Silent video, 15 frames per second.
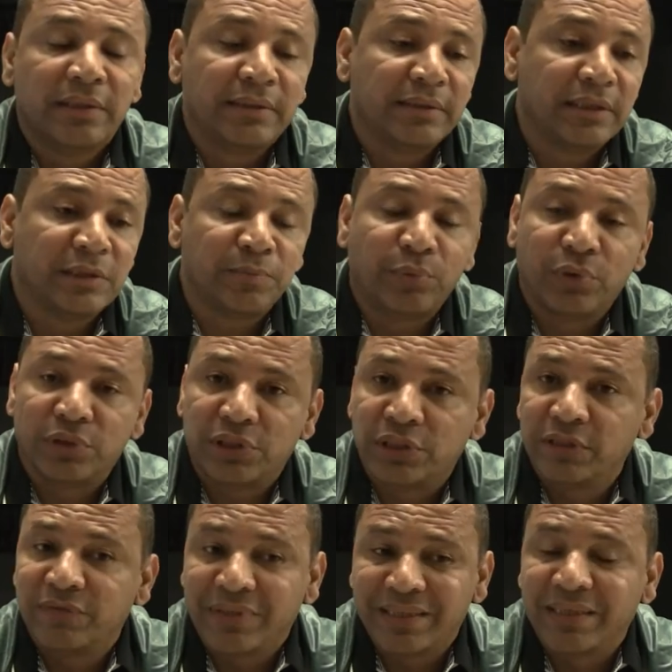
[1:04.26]

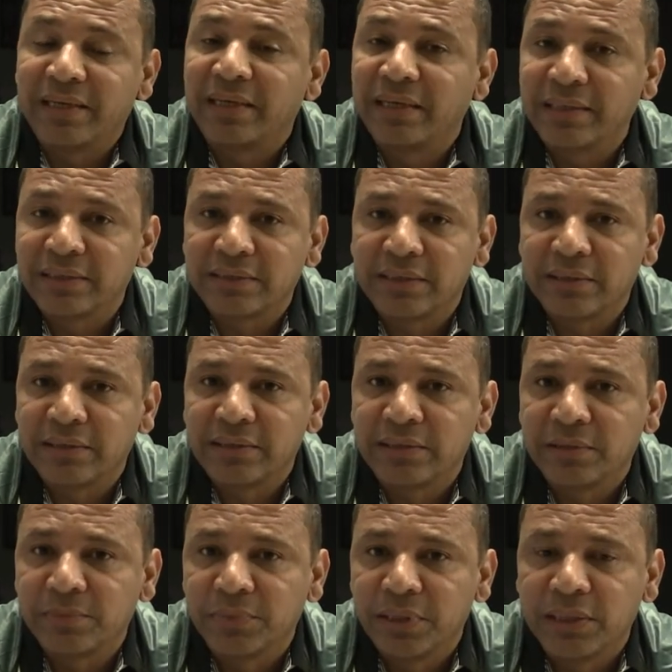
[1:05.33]
desportiva que cresça nesse
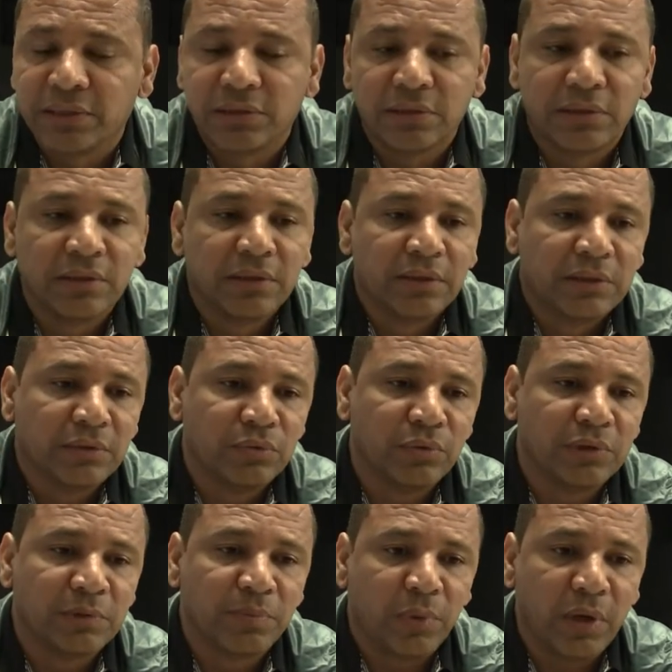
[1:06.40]
ambiente do
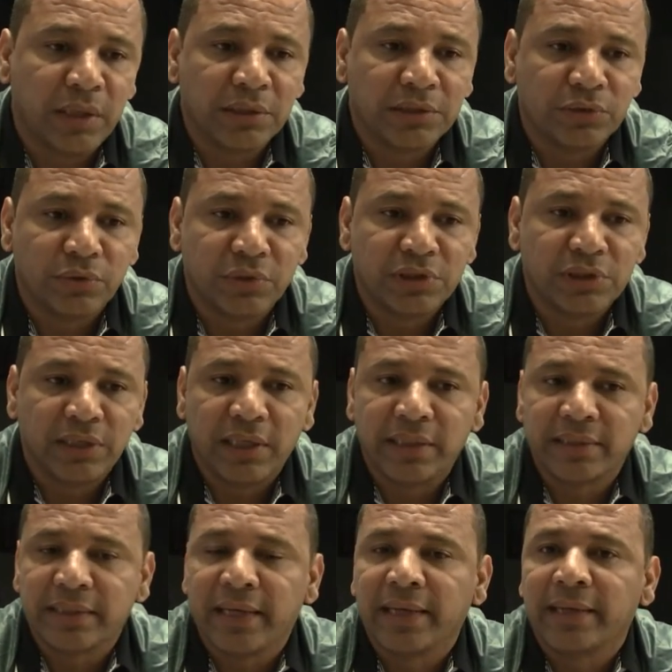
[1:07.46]
esporte. Hoje ele
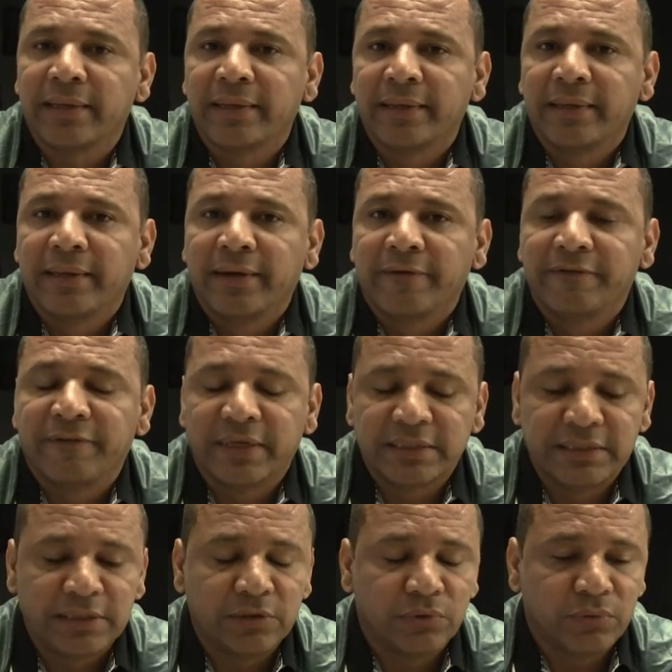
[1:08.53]
está
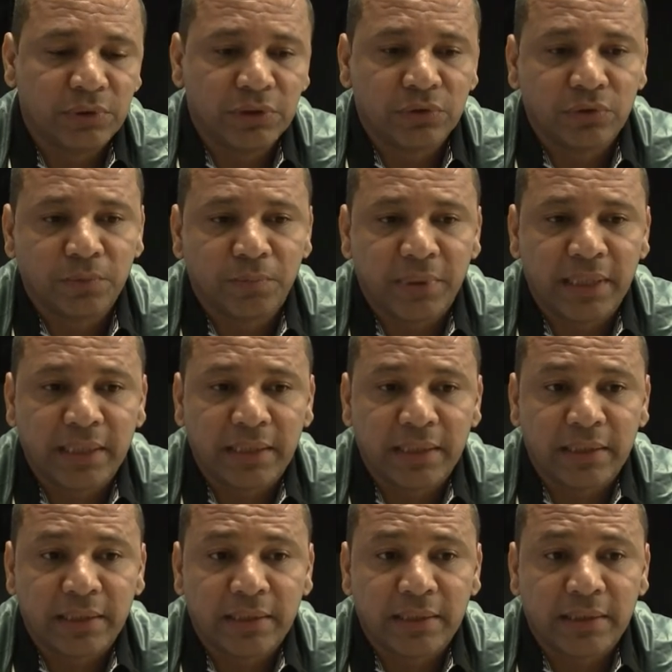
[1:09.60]
fazendo isso para
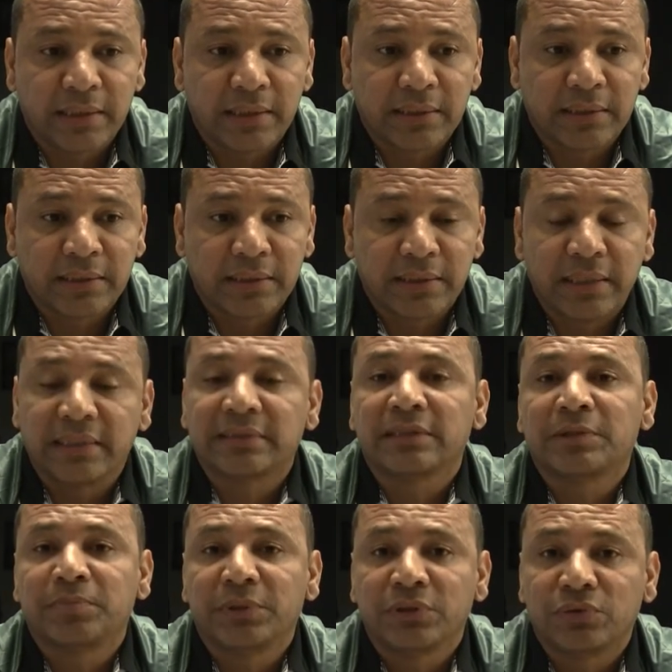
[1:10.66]
que
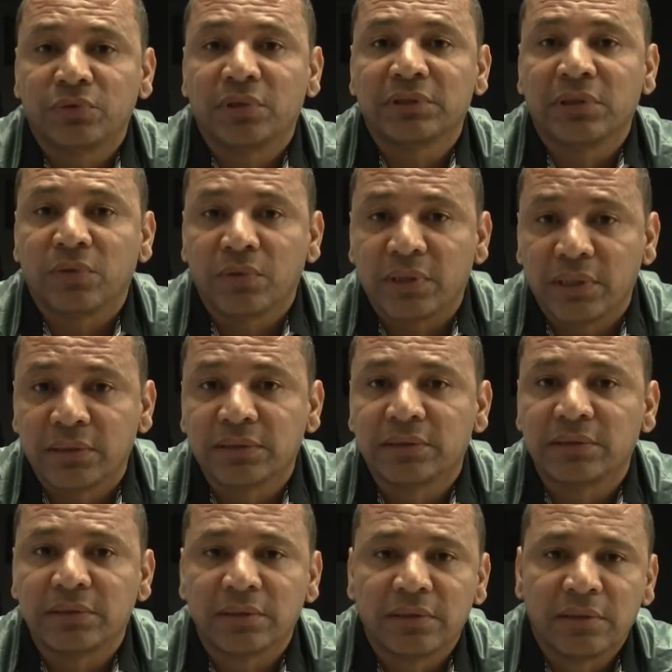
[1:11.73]
essas pessoas
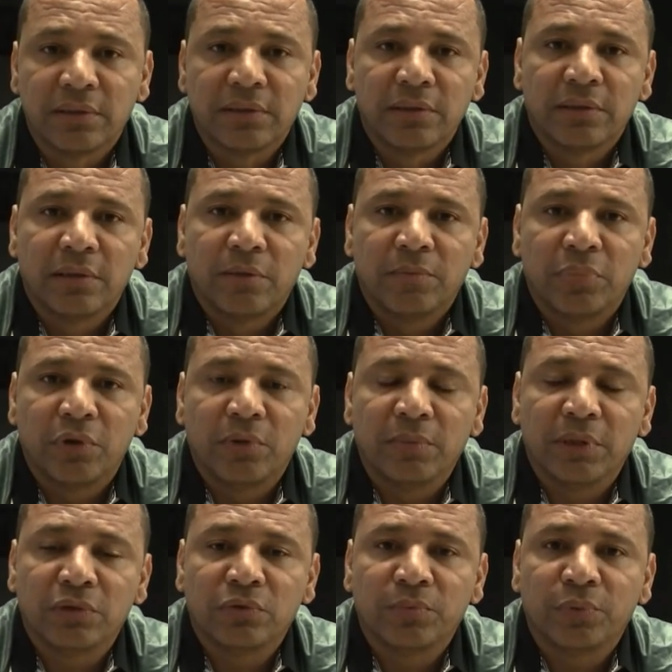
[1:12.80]
alcancem pelo
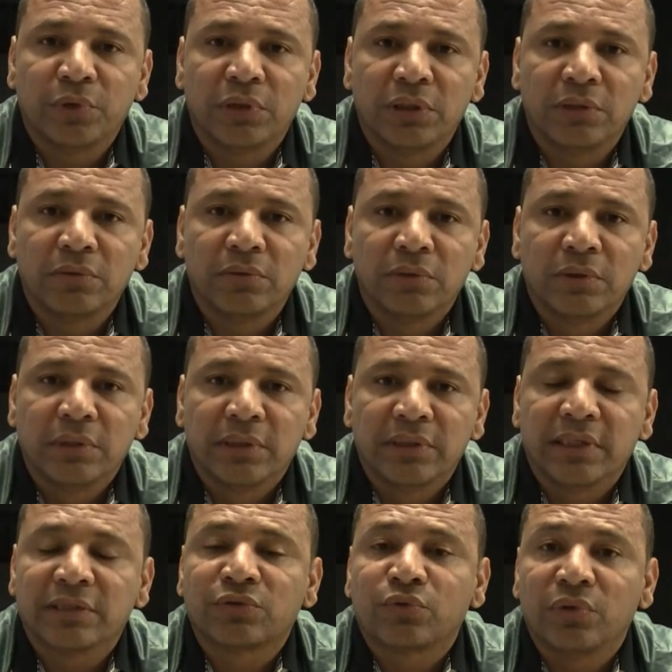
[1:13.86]
menos um pouquinho
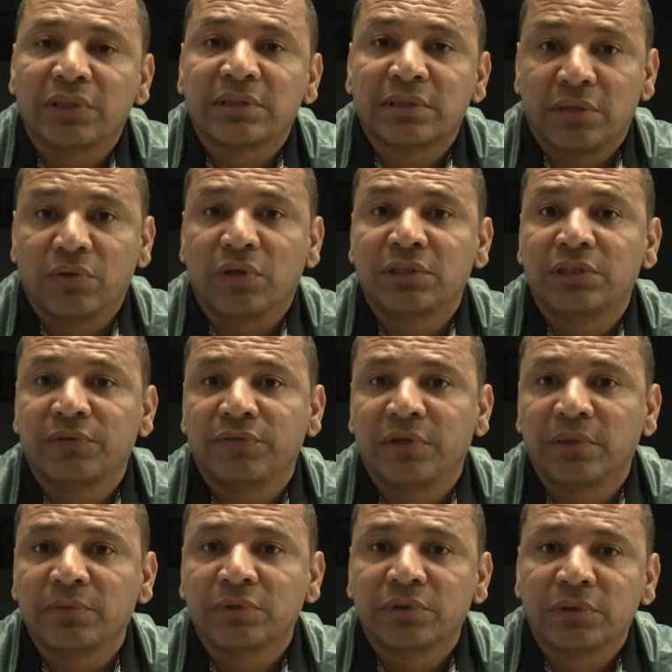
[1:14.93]
das coisas que nós
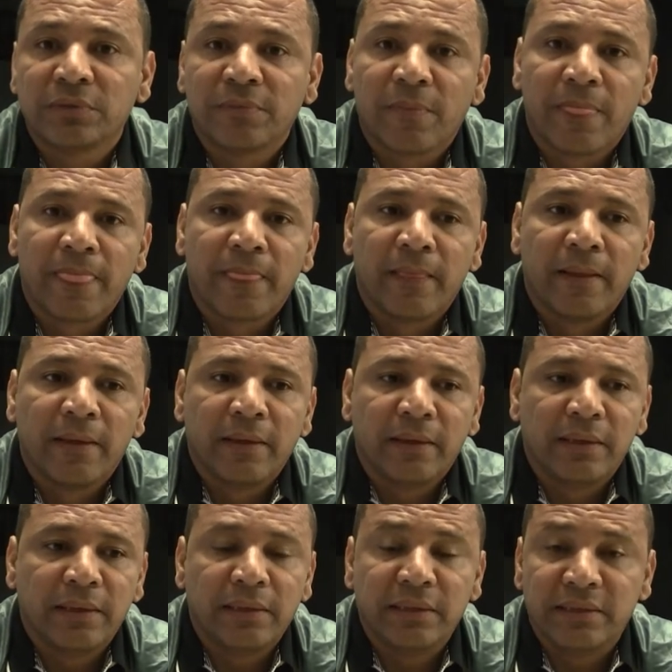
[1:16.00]
tivemos
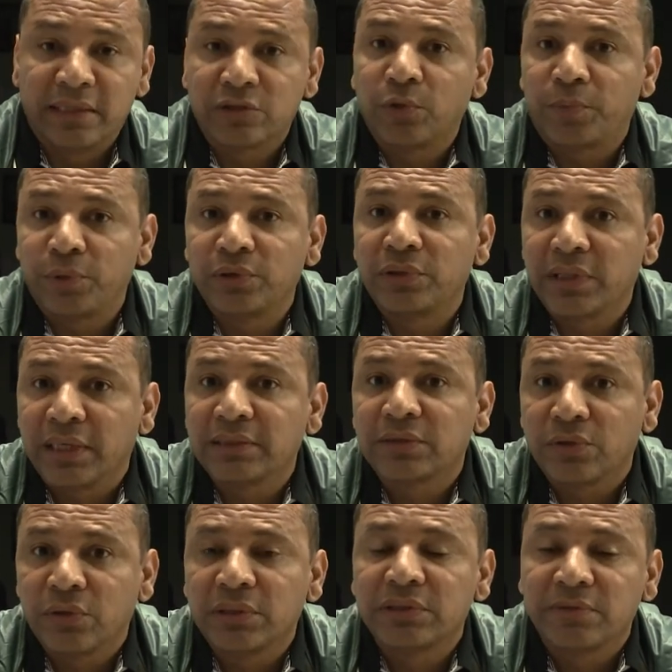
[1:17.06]
e das oportunidades
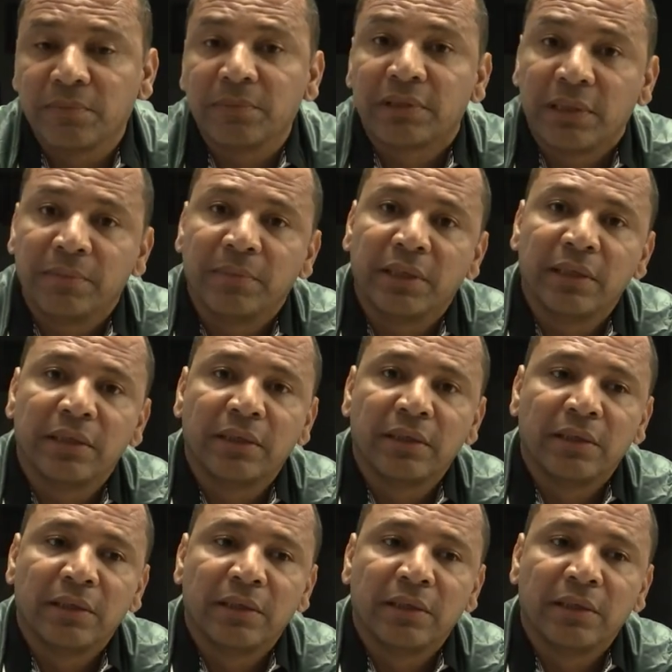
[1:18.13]
que nós também